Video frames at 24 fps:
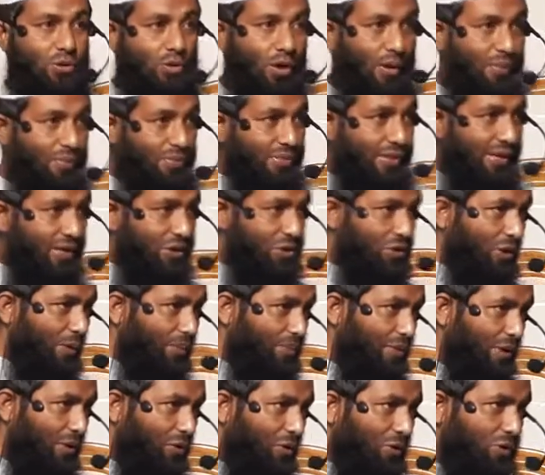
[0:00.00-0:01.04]
রমজান
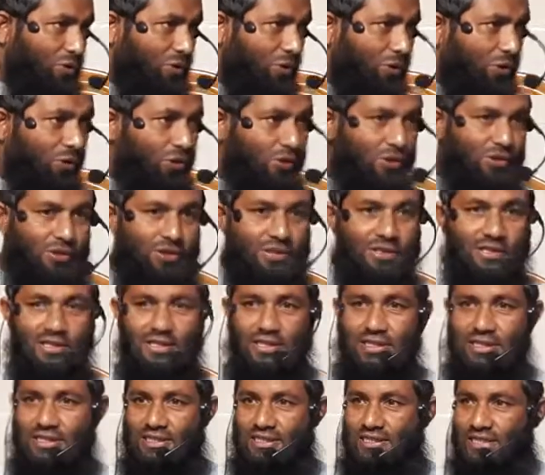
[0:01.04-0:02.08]
শব্দের অর্থ হলো
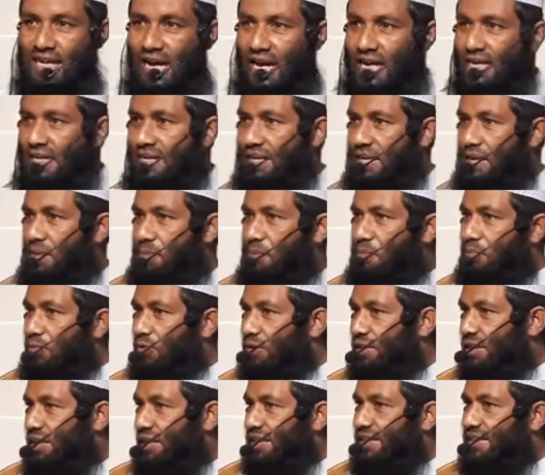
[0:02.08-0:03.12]
জ্বালিয়ে
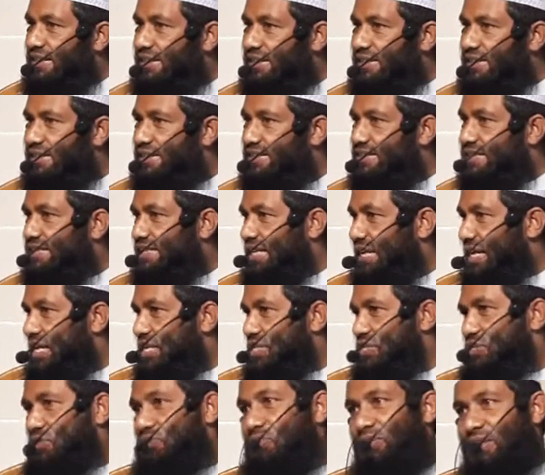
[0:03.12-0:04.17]
পুড়িয়ে
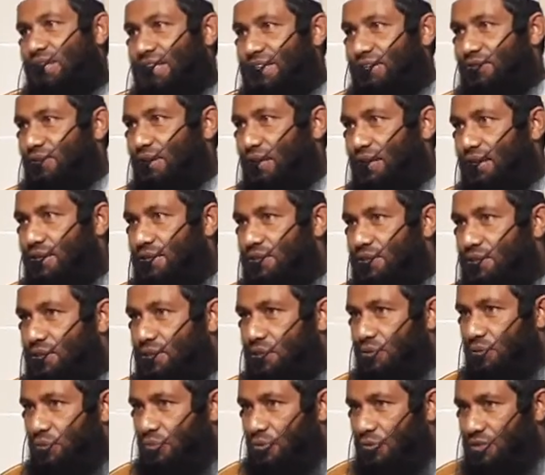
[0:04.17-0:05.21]
শেষ করে দেওয়া
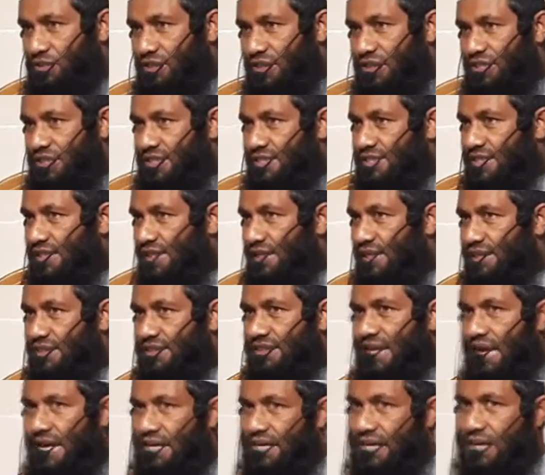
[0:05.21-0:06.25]
কোনো জিনিসকে
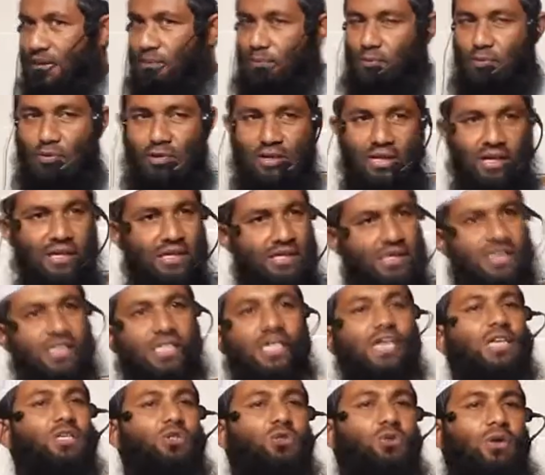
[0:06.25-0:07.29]
জ্বালিয়ে পুড়িয়ে
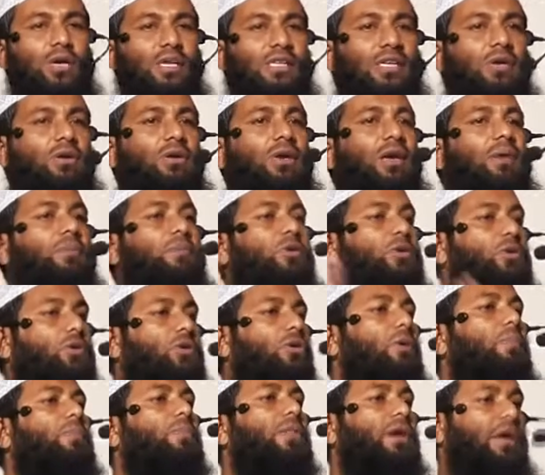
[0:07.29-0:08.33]
নিঃশ্বাস করে দেওয়ার নাম হলো
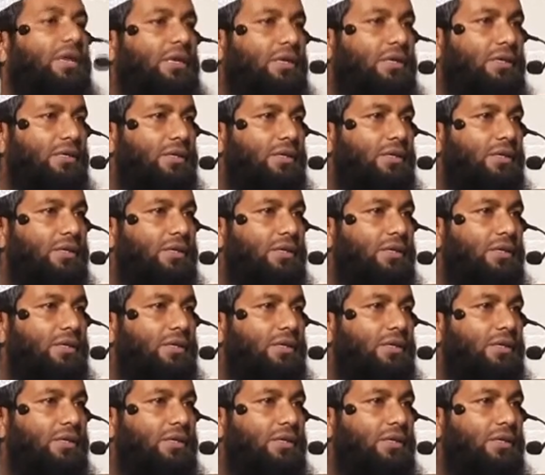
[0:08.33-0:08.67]
রমজান